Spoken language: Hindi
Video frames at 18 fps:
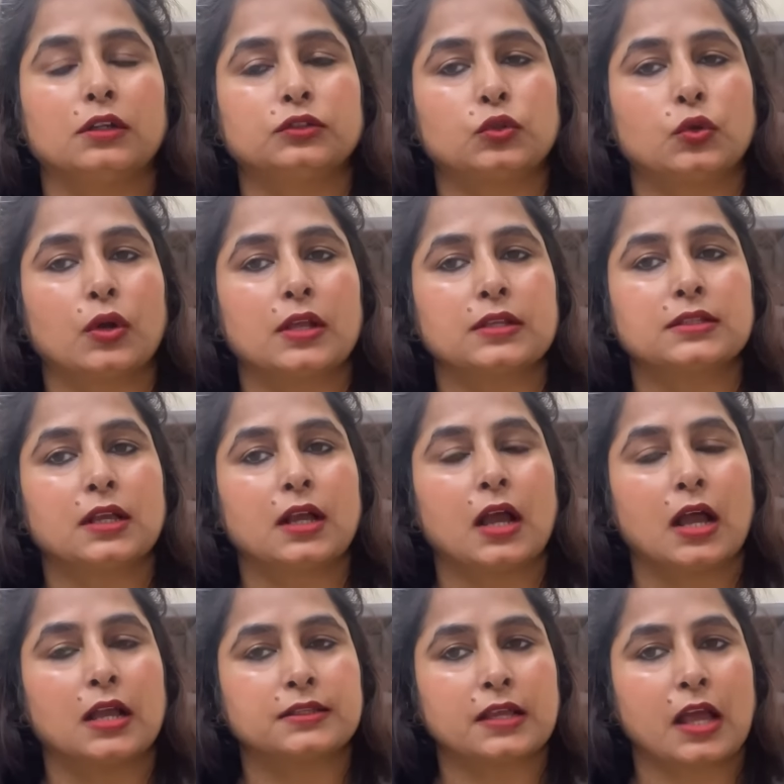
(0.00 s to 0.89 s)
थोड़ा सा
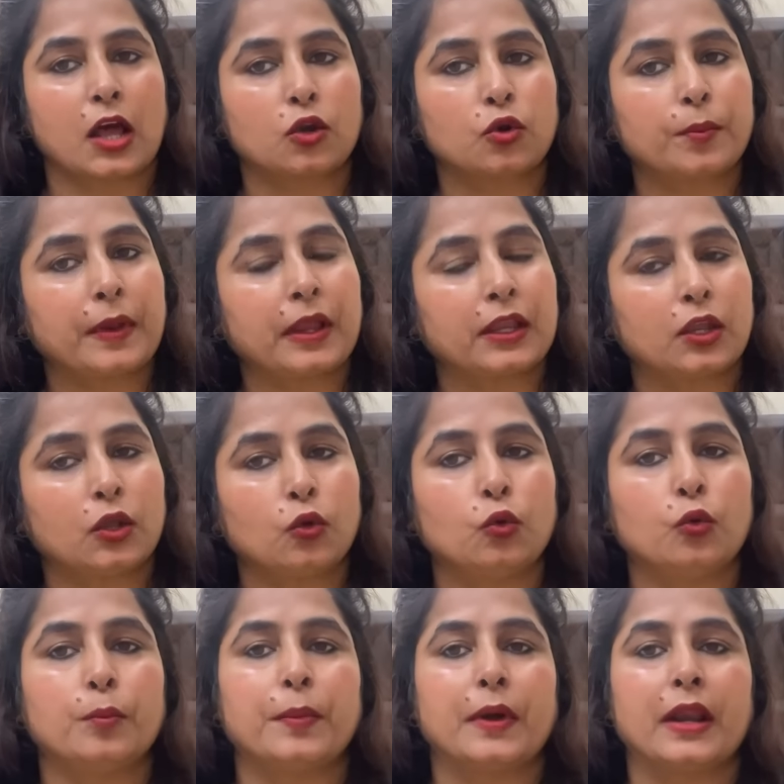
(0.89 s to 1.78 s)
हजार रुपए के
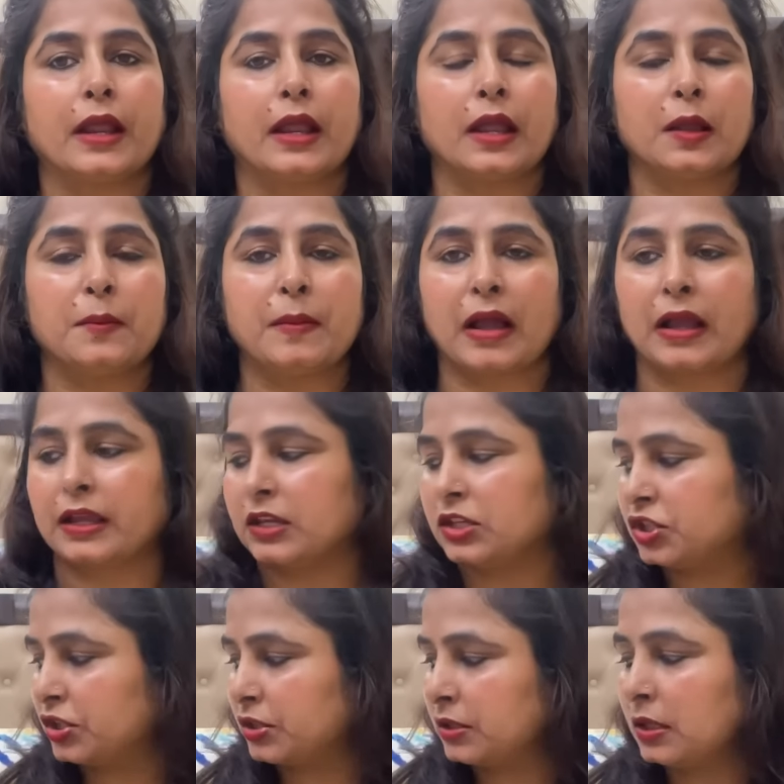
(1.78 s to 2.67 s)
ऊपर है बाकी
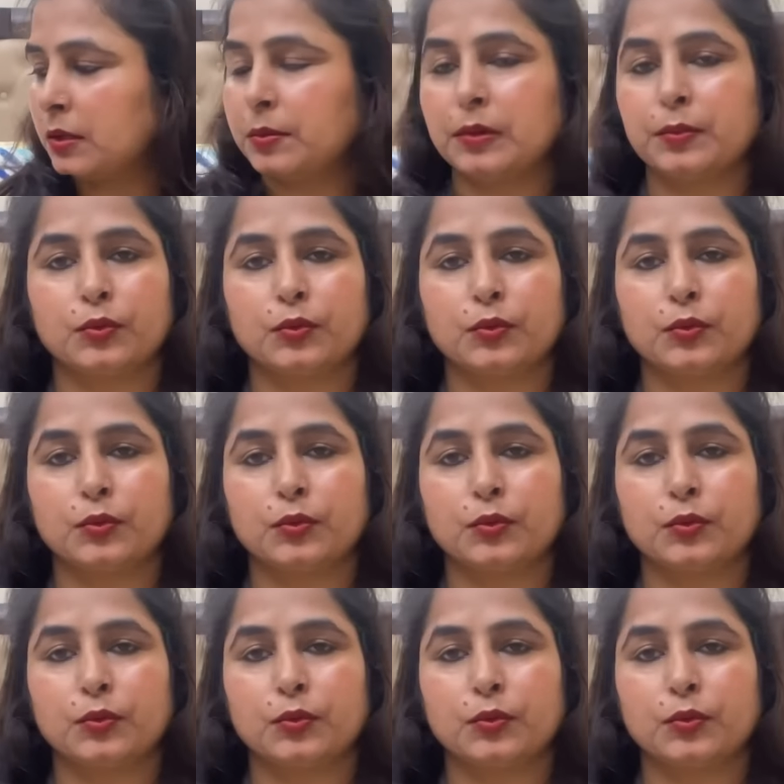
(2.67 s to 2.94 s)
जितने भी